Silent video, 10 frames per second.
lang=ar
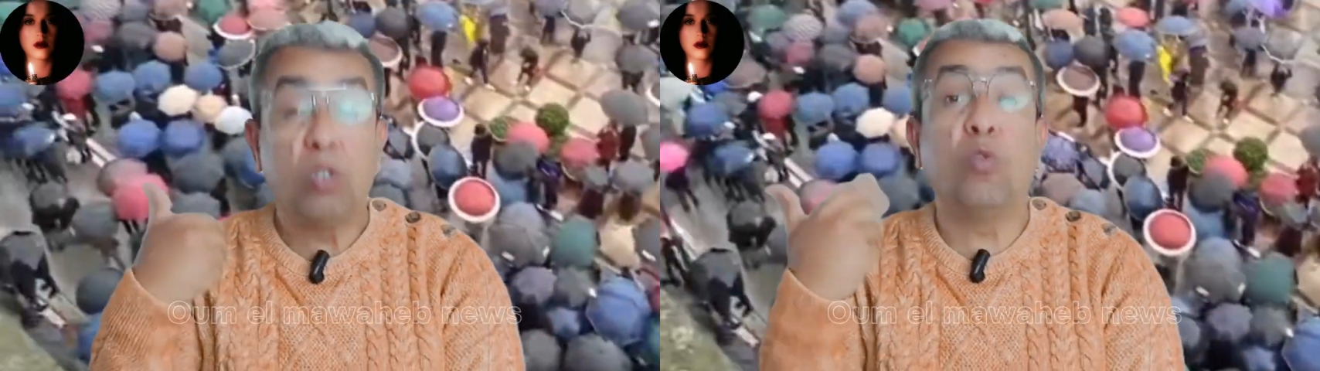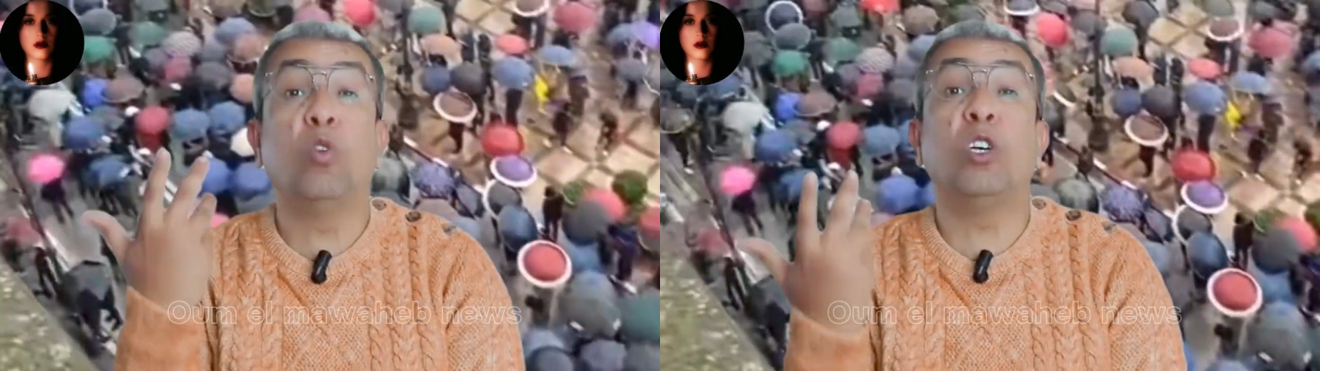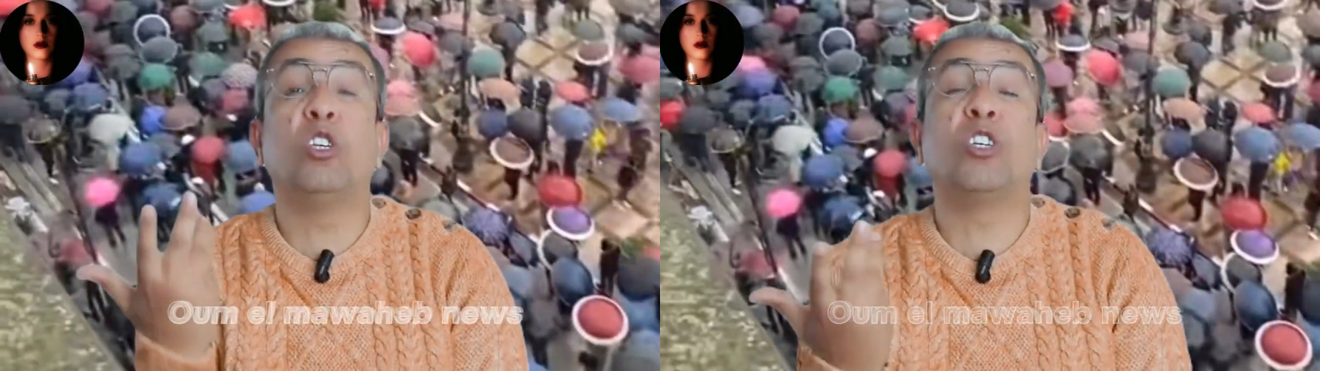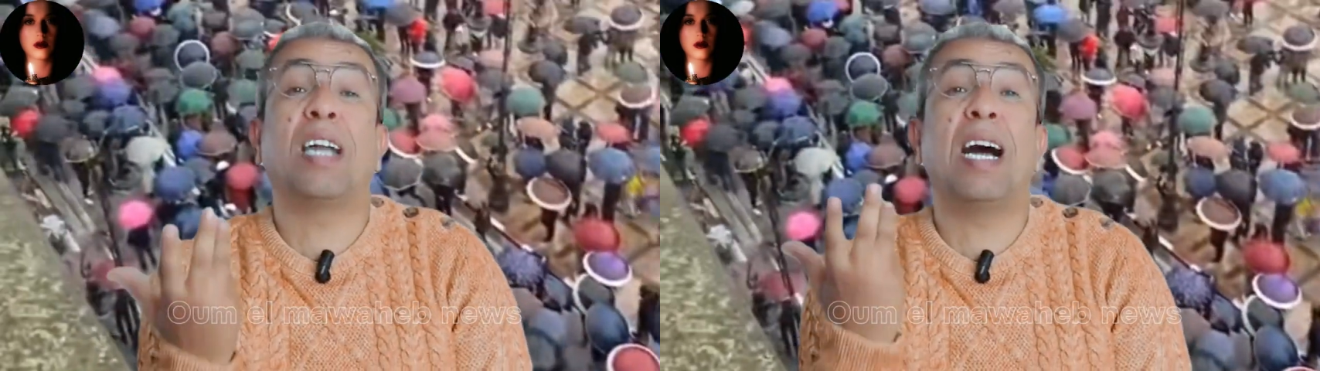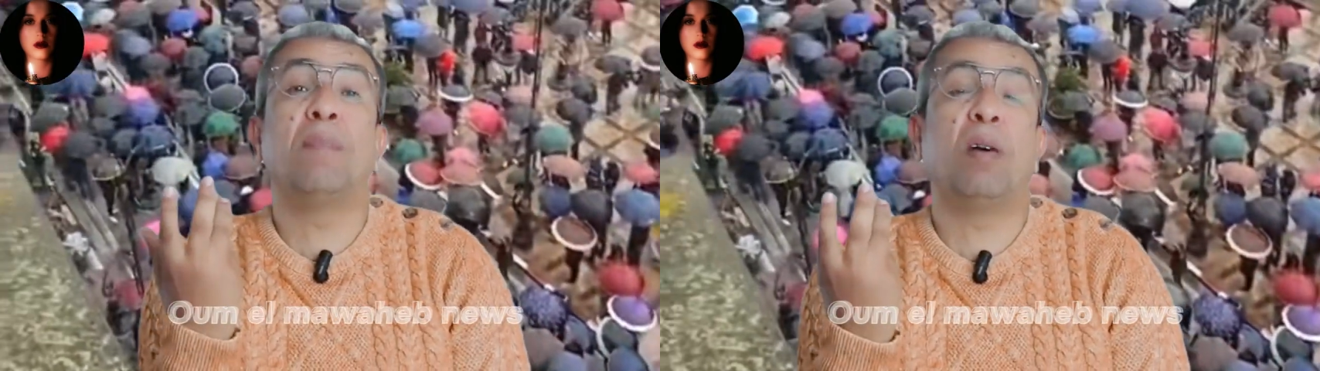شوفوا
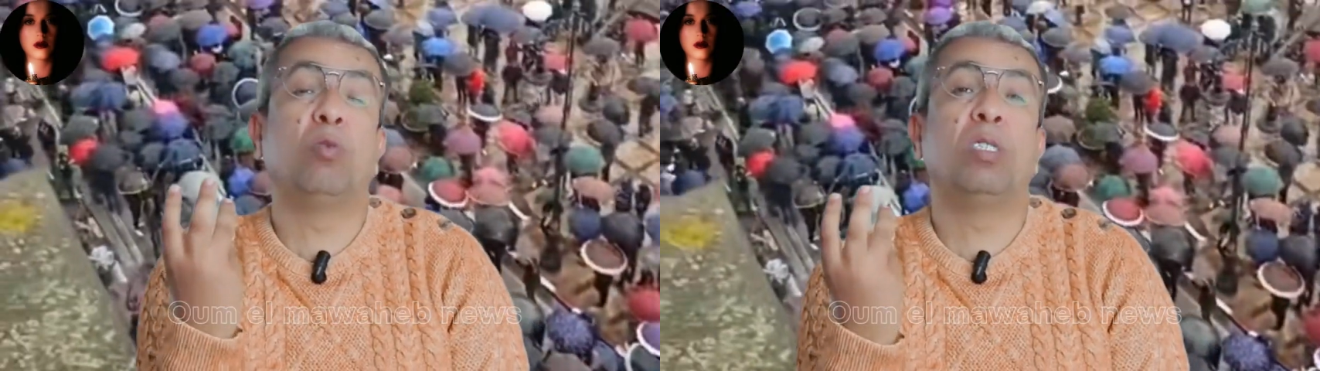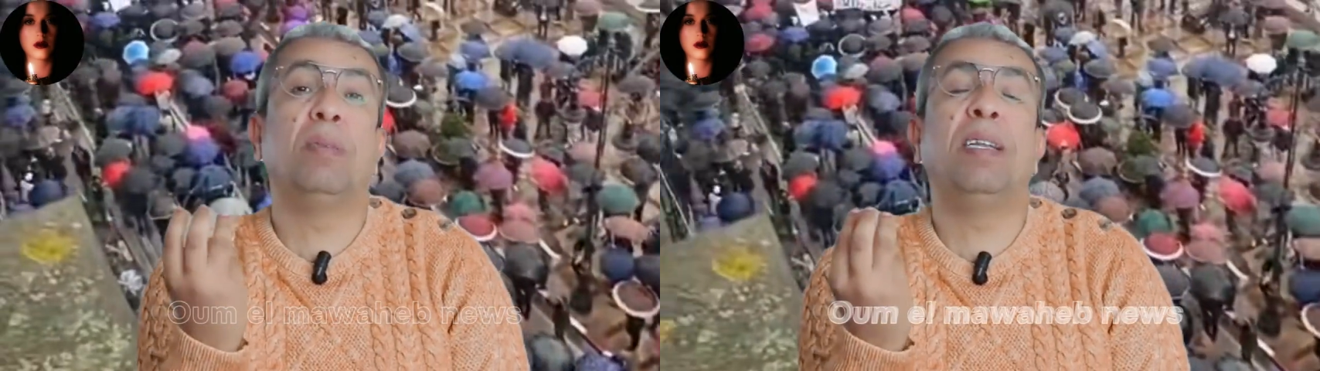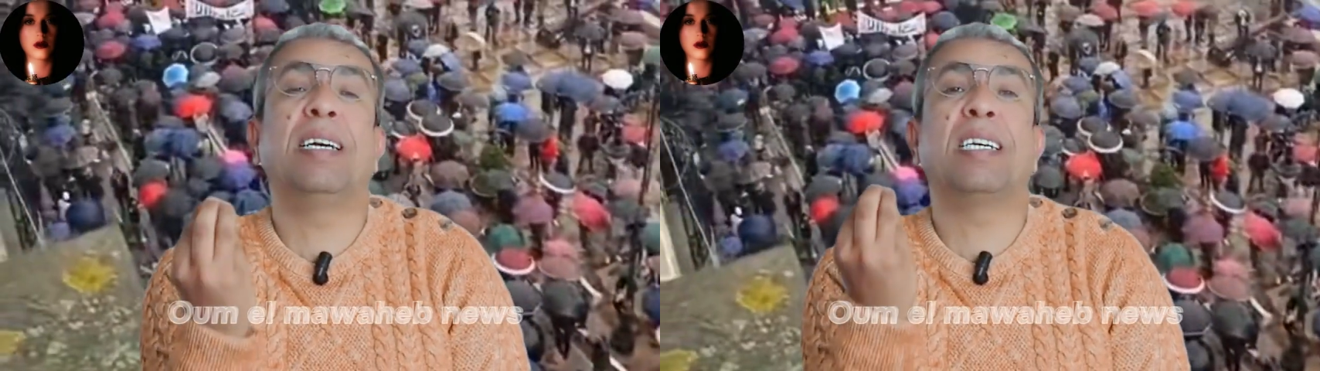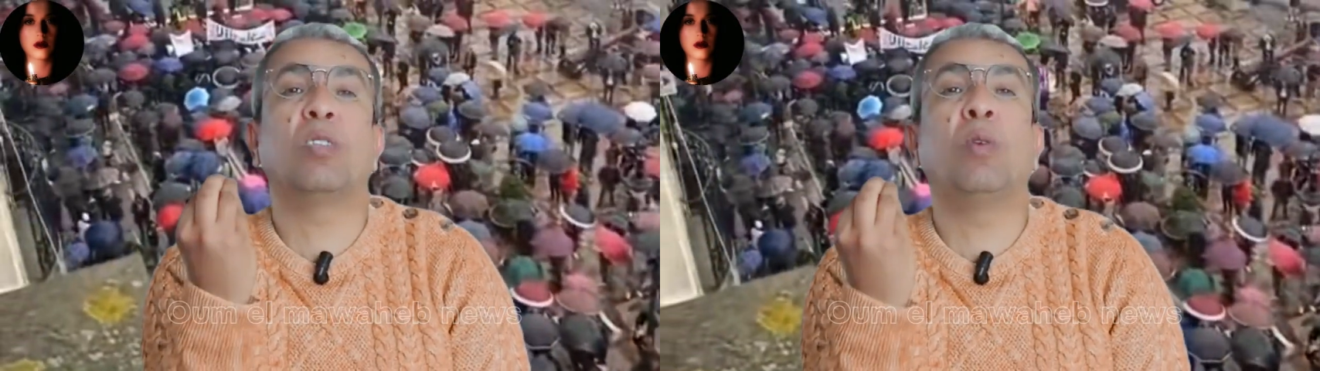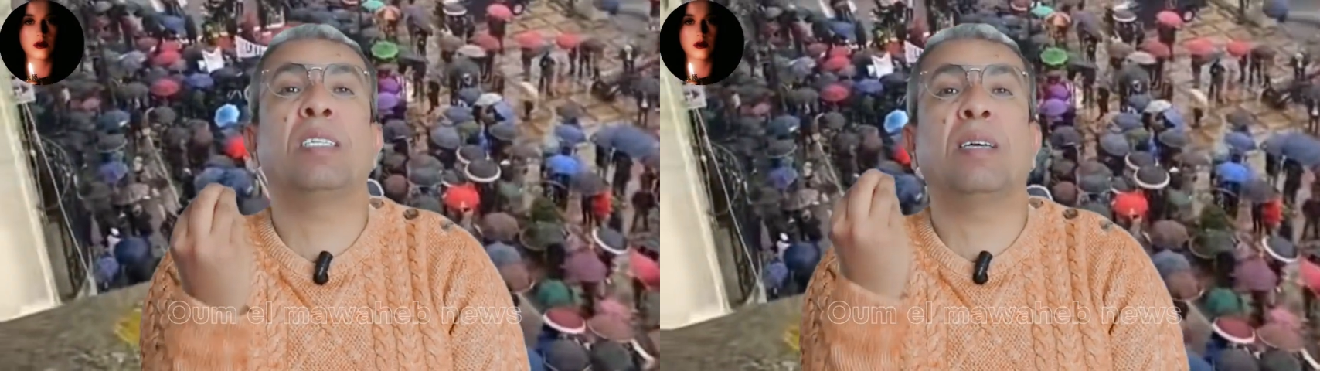الاجرام اخوتي ملي
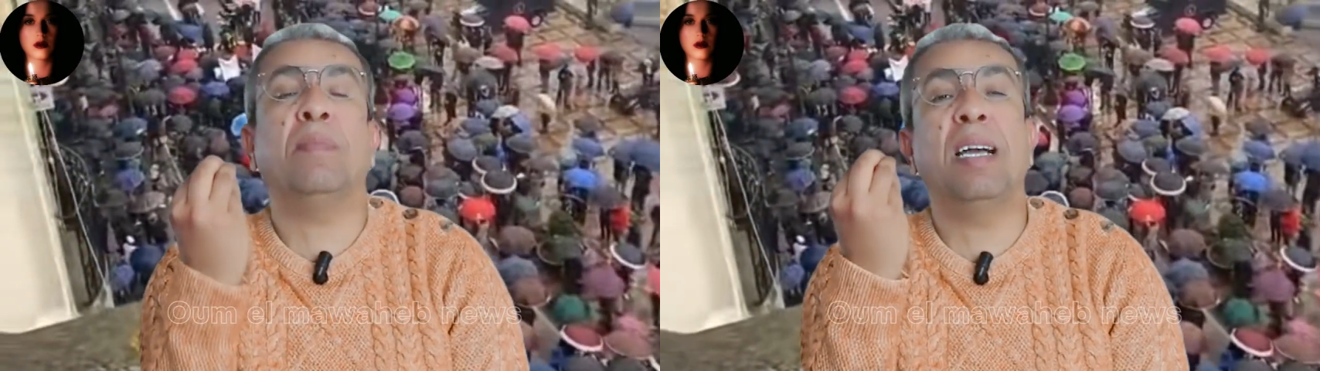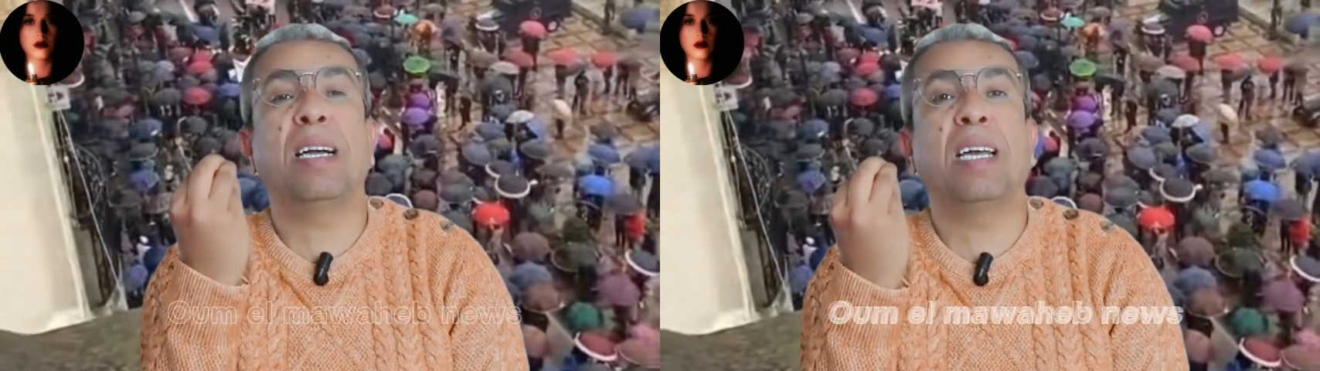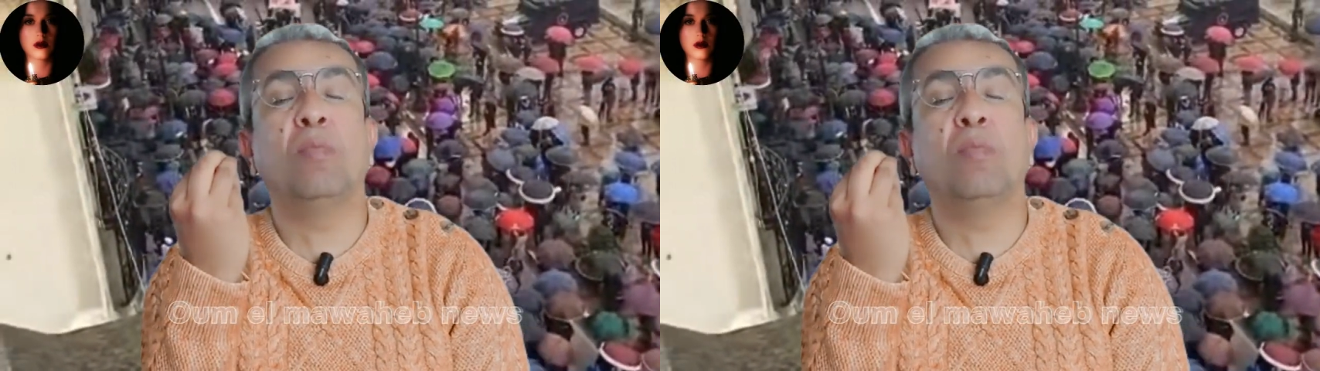كتواطئ معاك